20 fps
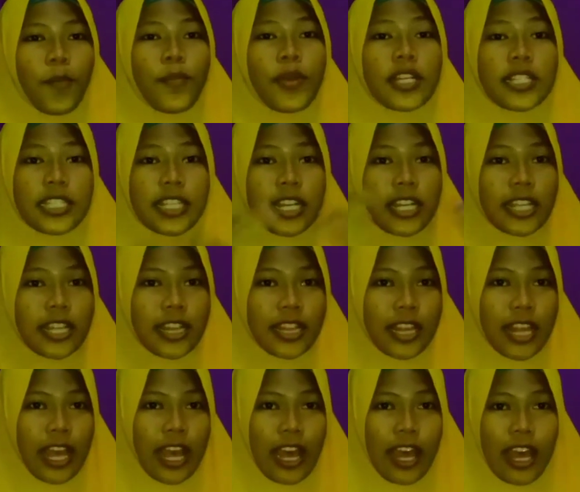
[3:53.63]

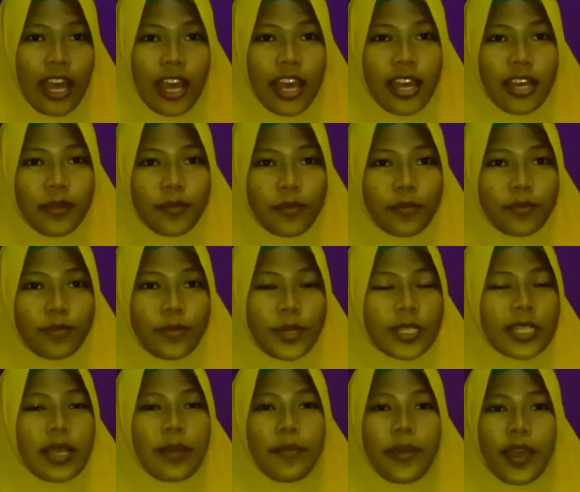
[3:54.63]
bercerita
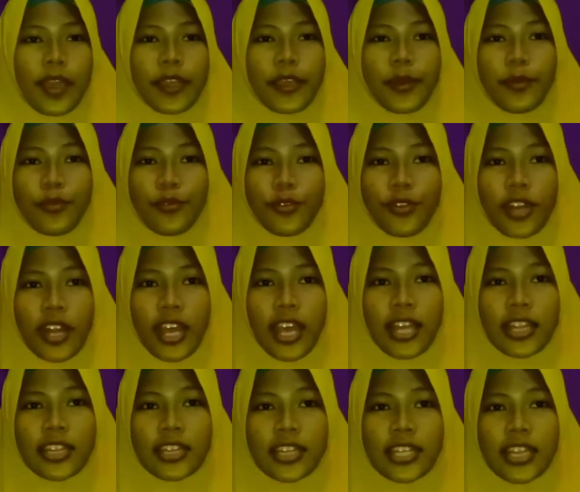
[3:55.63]
bersama ayah bunda
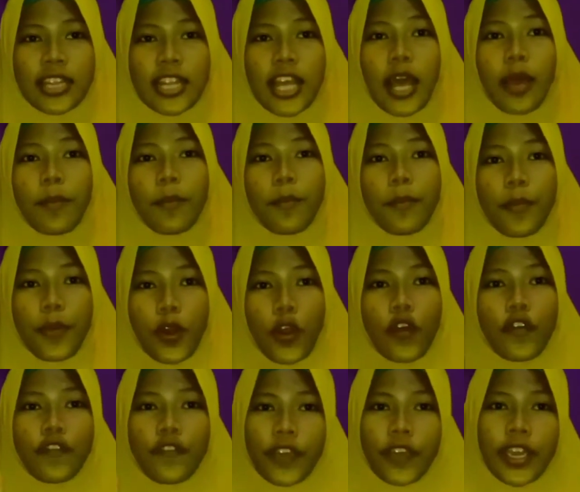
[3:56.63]
tentang
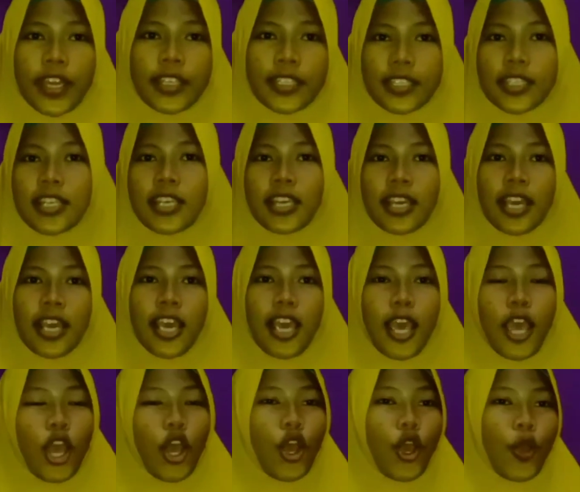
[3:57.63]
profesi.
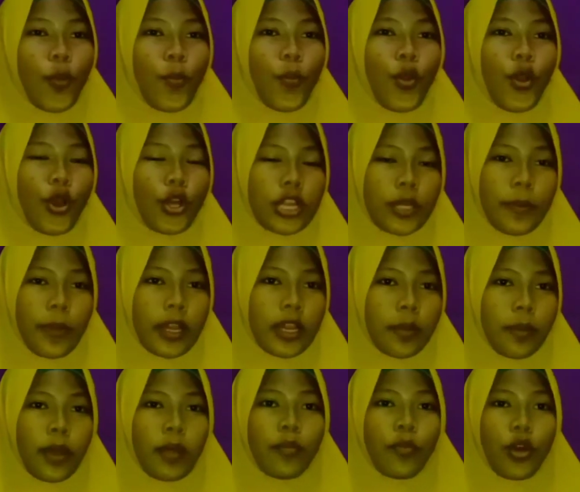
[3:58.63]

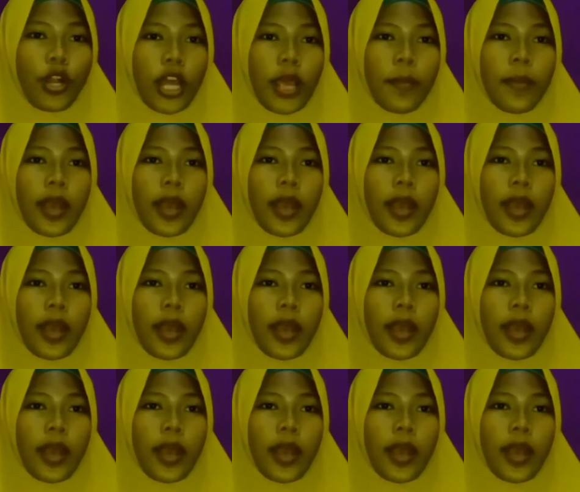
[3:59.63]
Teman-teman boleh